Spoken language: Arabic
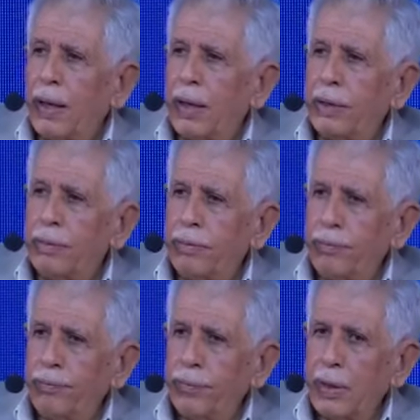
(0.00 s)
عن
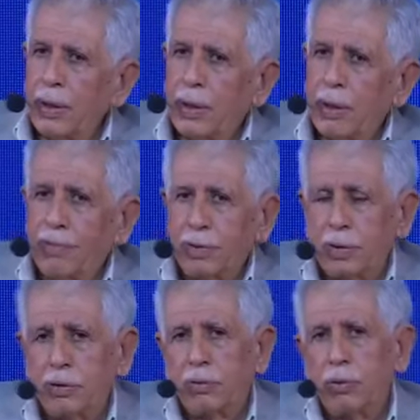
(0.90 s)
كيف
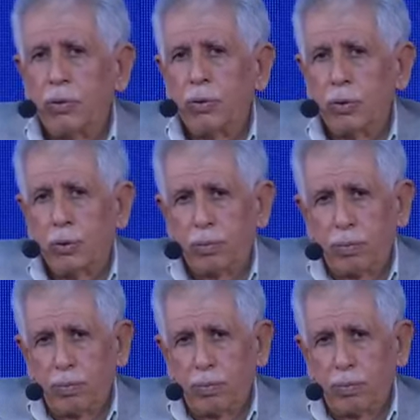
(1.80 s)
تصدر الكتب